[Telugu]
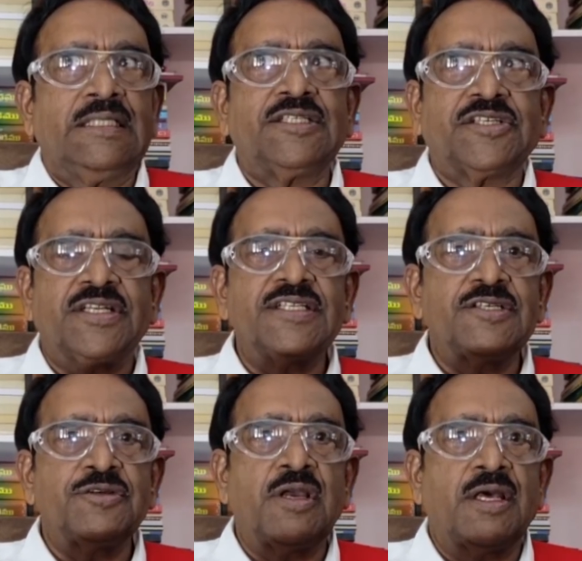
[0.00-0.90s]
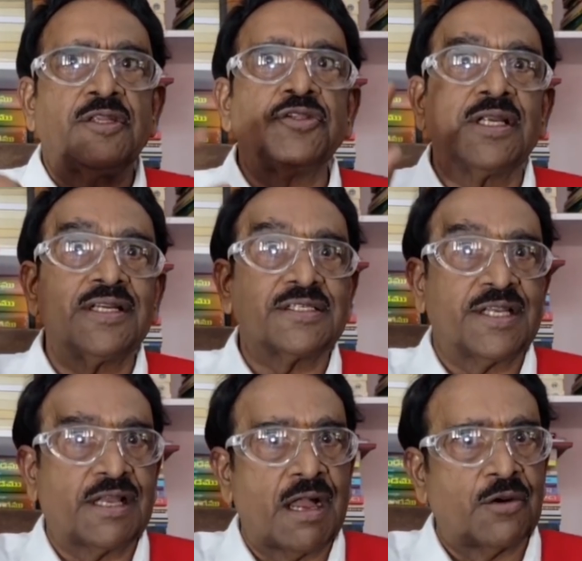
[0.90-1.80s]
ఇది చిరంజీవి గారు ఎందుకంటే
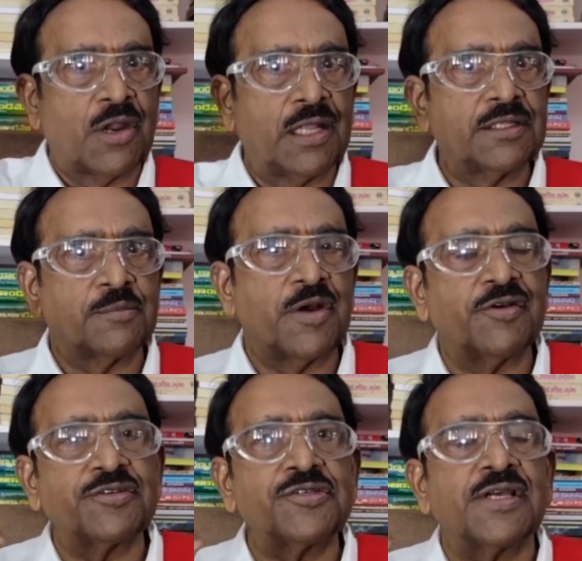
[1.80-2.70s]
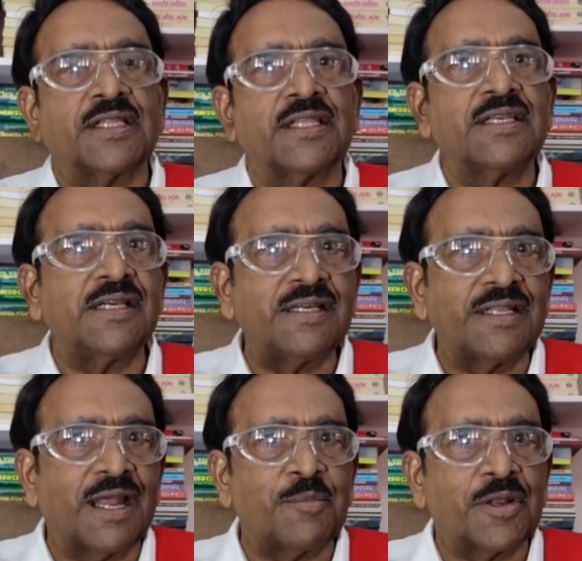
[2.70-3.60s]
శ్రీకాకుళ ఆంధ్ర మహావిష్ణు కథ అని ఎన్టీ
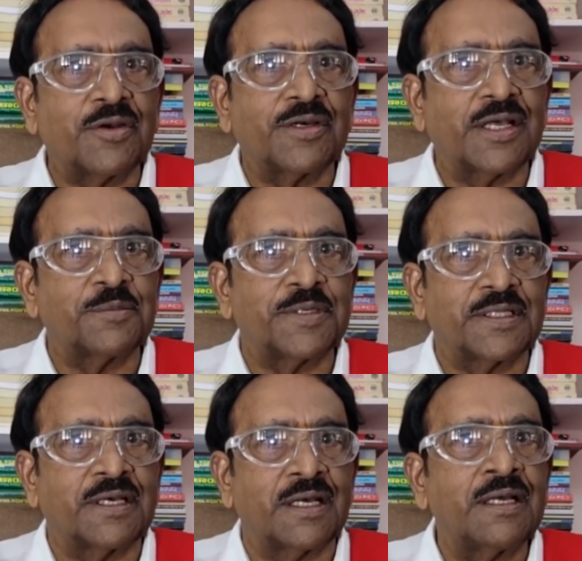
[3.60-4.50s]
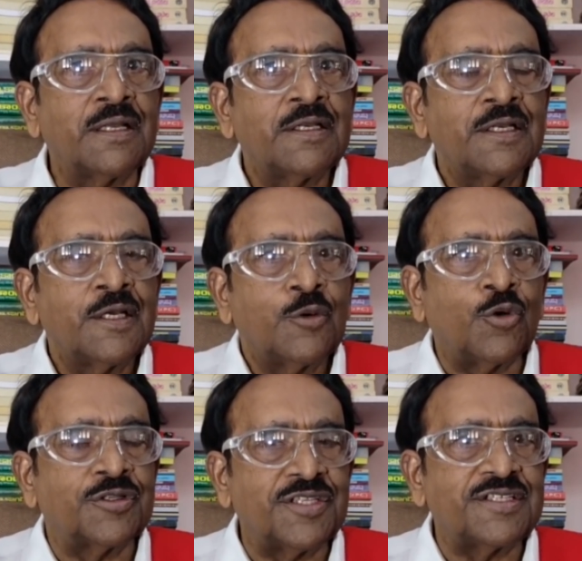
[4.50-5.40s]
రామారావు గారి మీద
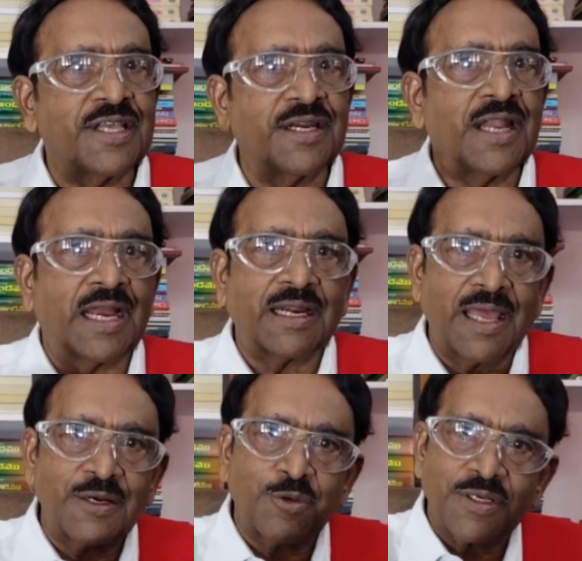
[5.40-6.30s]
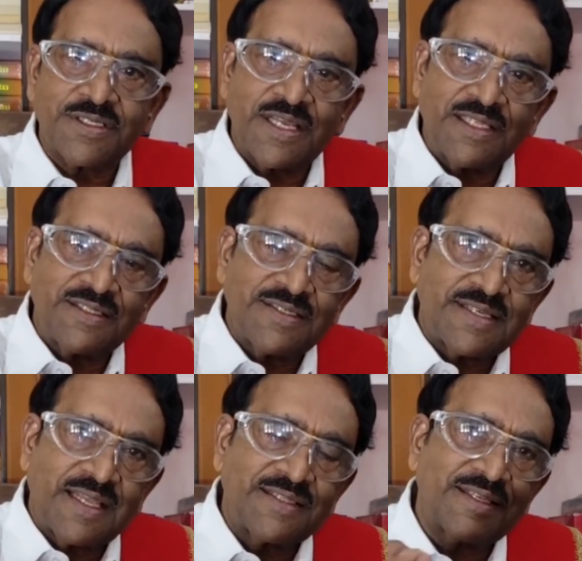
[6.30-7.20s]
ఒకటి తీశారండి అక్కడ ఆయన కూడా శాంతి
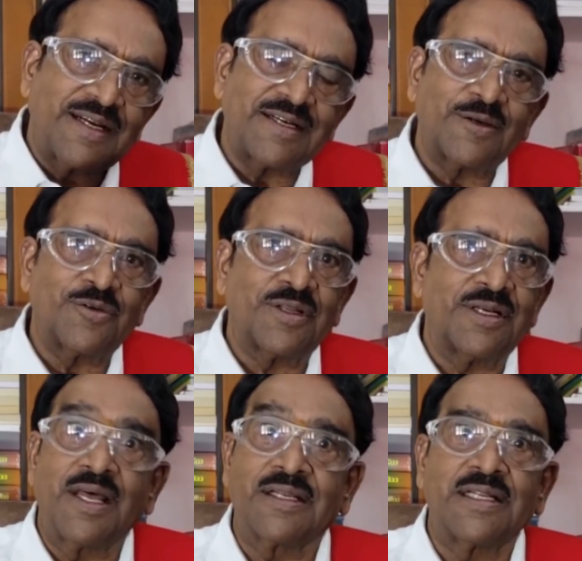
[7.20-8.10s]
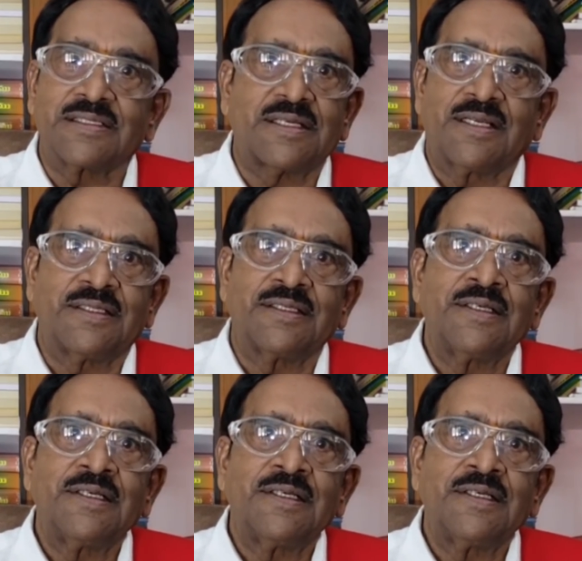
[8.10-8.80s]
శాంతి అంటూ ఉంటారు నాకు నచ్చలేదు